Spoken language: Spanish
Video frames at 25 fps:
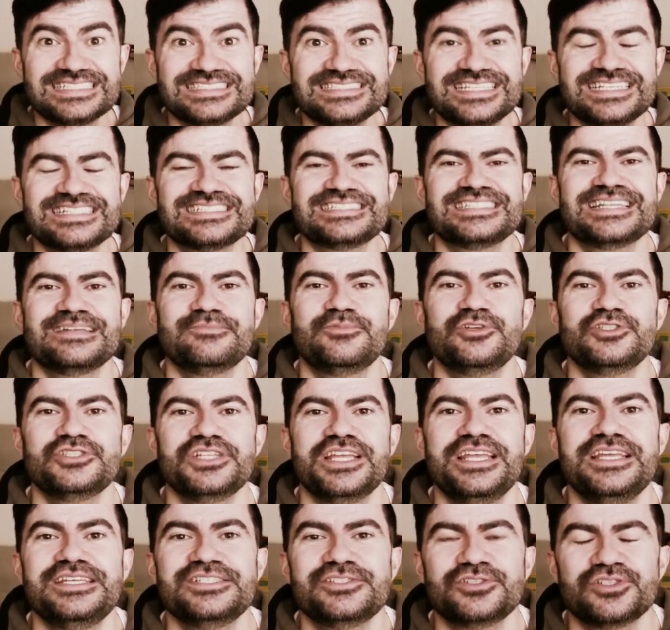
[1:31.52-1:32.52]
hasta
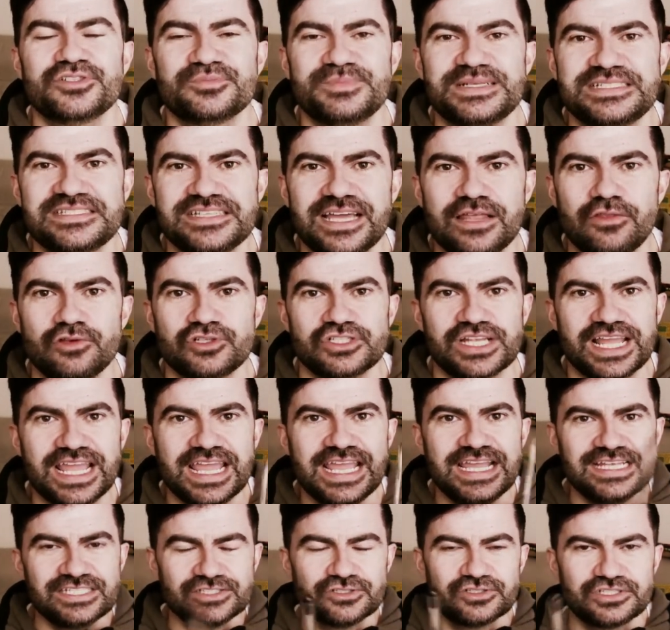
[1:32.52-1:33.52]
extremos insospechados.
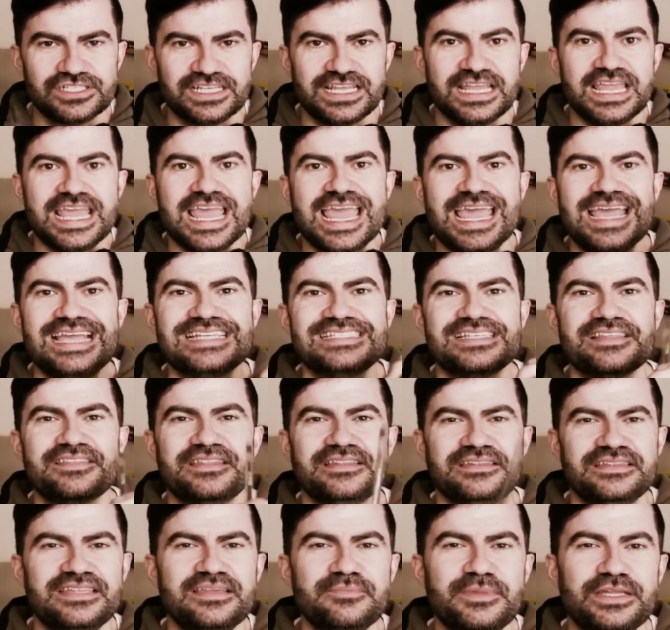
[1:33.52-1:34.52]
Eso sí, ese
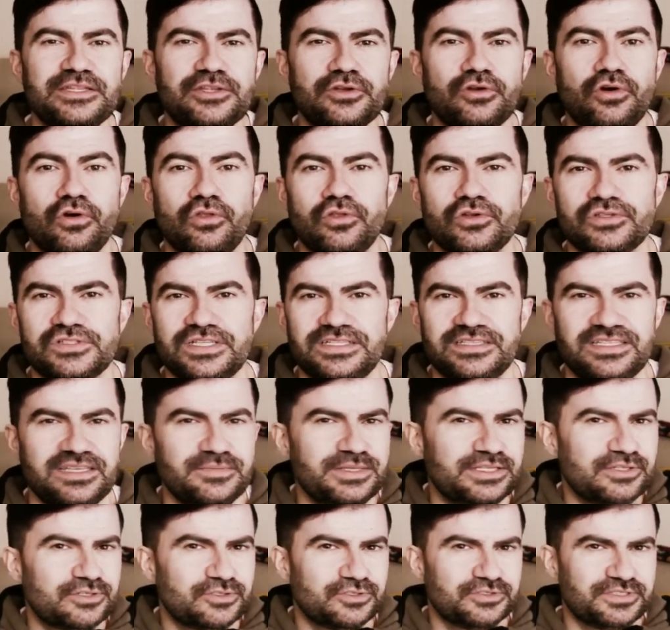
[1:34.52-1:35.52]
centímetro o dos
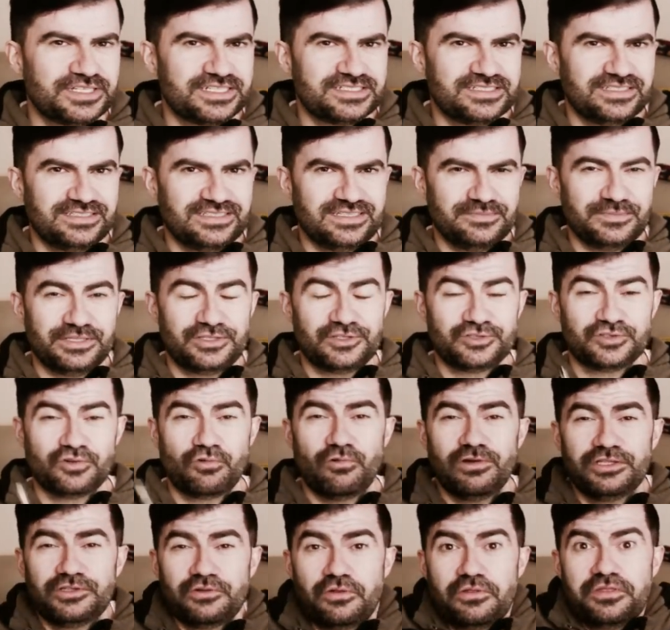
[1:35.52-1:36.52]
centímetros o tres centímetros
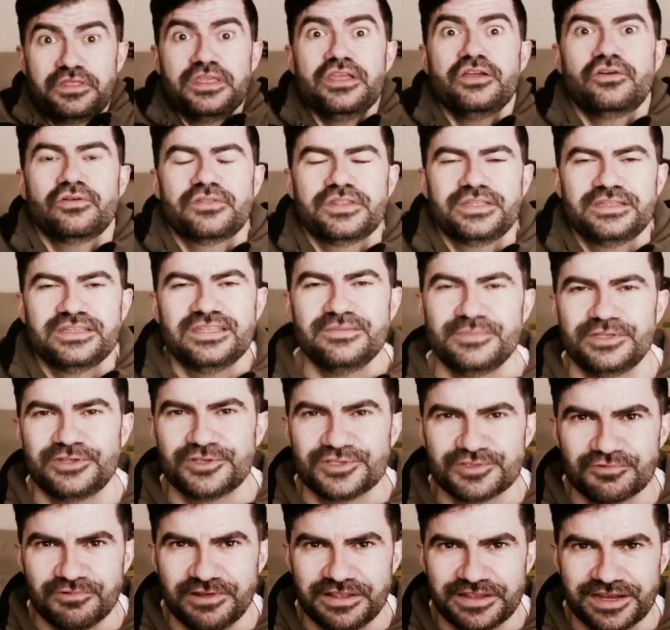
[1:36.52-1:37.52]
o cuatro o cinco
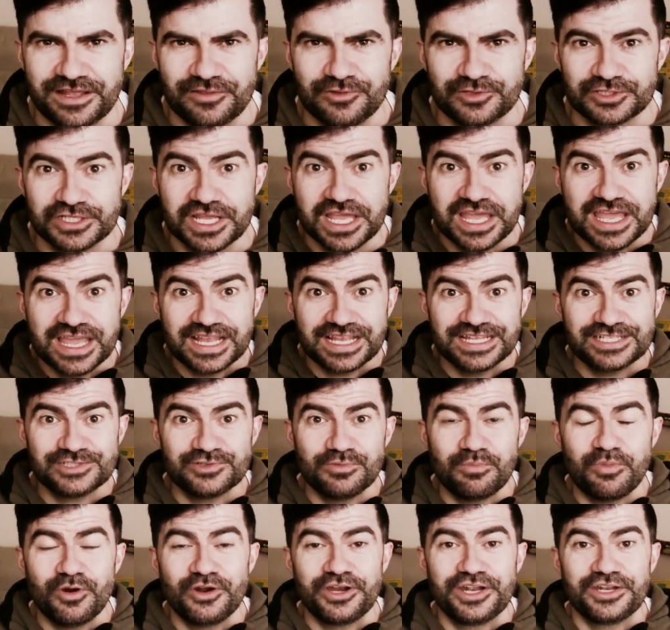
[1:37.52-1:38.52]
centímetros cuadrados que
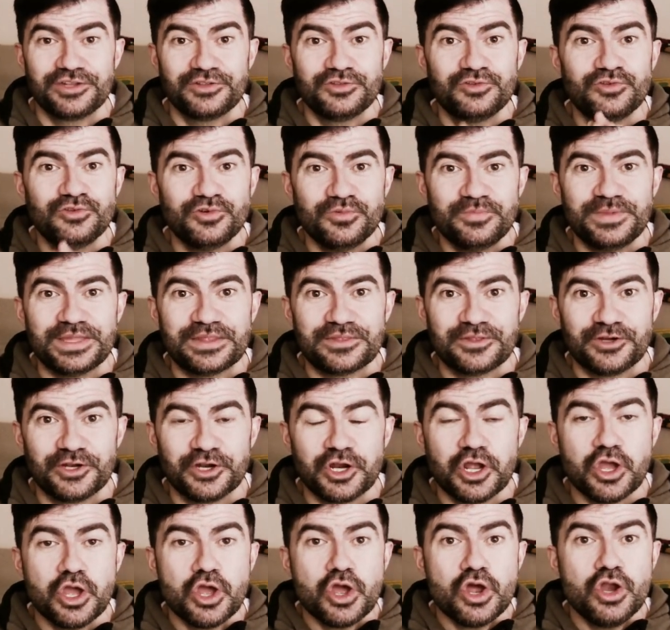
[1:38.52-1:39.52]
suponen tu
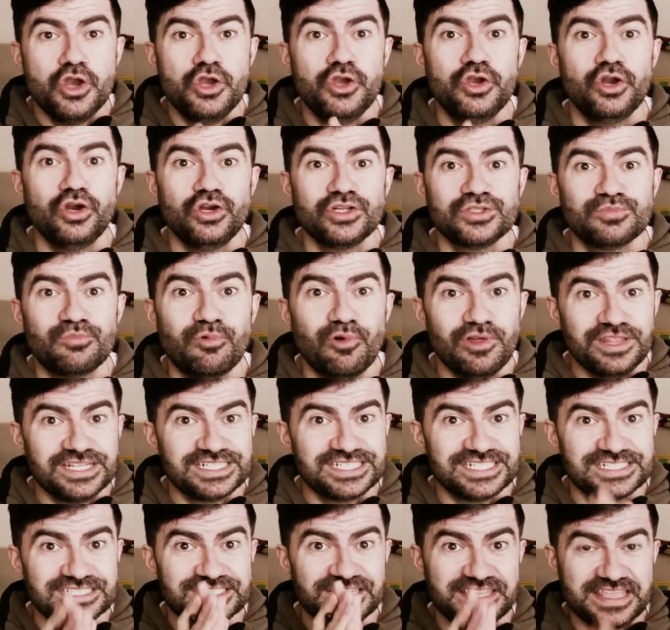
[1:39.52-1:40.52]
pezón no los
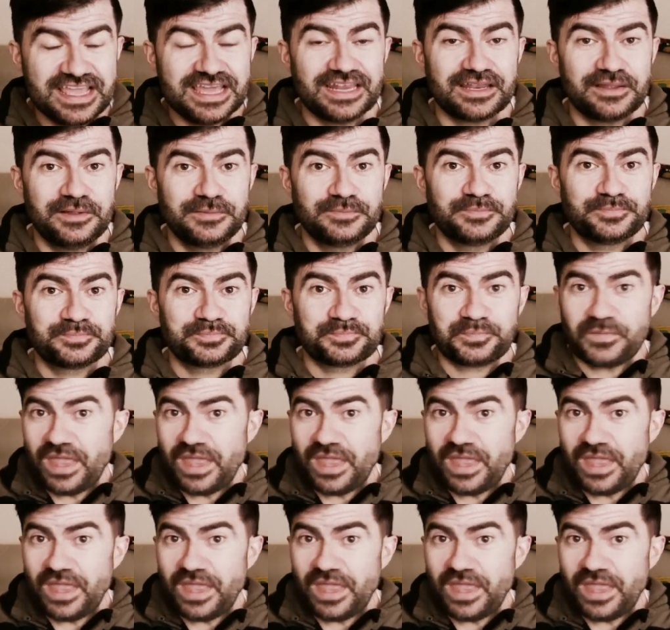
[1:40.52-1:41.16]
puedes enseñar